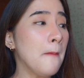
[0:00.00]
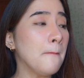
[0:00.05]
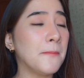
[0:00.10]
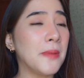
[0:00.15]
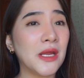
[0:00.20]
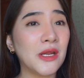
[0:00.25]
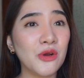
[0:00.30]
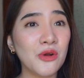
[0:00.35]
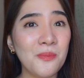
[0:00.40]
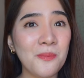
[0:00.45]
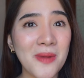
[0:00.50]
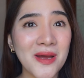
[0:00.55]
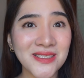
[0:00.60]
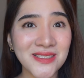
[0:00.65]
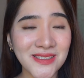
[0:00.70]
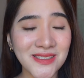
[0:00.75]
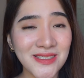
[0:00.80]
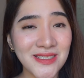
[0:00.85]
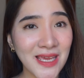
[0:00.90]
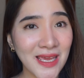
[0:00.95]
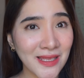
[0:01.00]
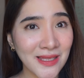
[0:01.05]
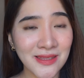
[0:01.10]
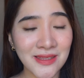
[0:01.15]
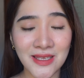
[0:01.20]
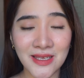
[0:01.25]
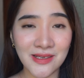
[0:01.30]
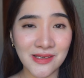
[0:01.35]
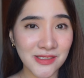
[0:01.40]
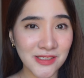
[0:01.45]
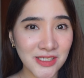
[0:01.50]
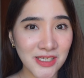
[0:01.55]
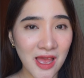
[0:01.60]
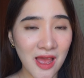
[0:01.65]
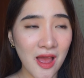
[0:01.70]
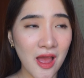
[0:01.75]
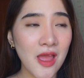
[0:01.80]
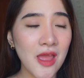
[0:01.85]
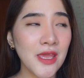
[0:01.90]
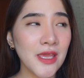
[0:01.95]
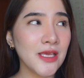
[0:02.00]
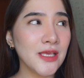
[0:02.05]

pero mas gentle siya.